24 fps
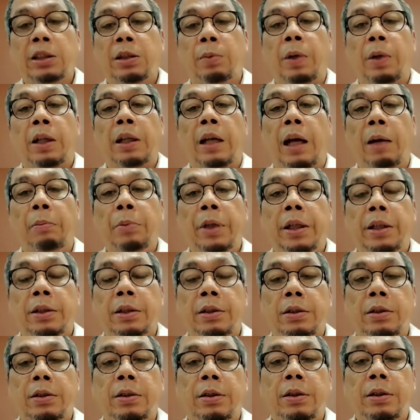cepat habis
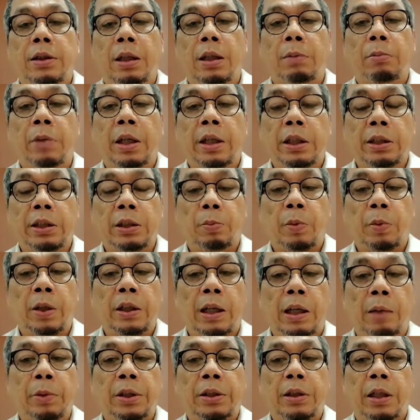ya makin cepat
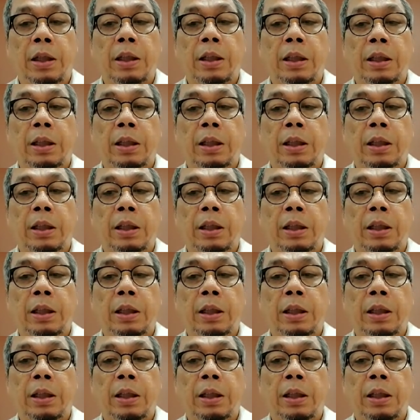habis karena